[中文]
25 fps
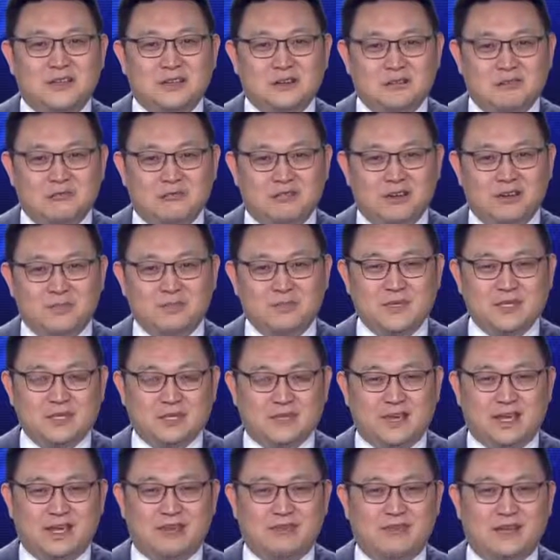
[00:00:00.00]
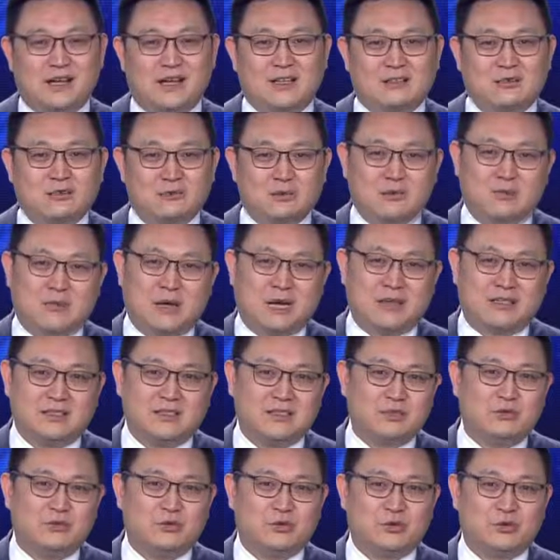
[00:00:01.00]
封闭开发就是把
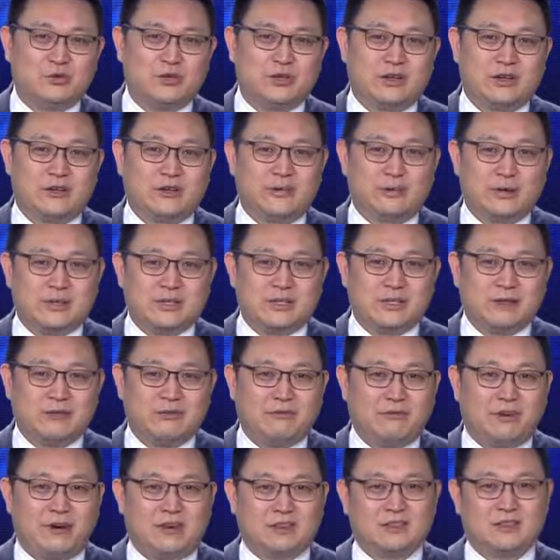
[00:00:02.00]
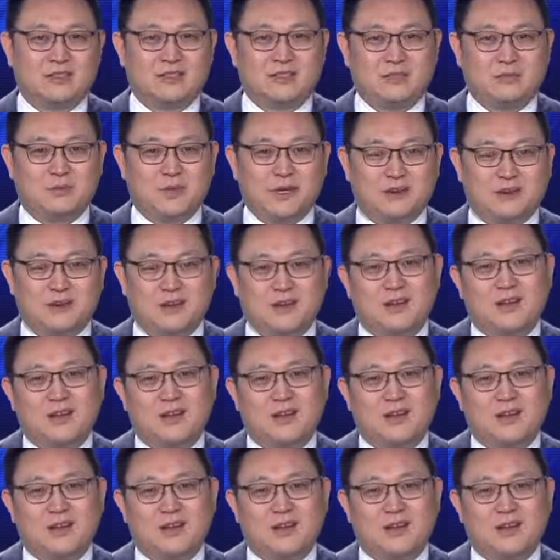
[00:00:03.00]
一群人关在房子里面，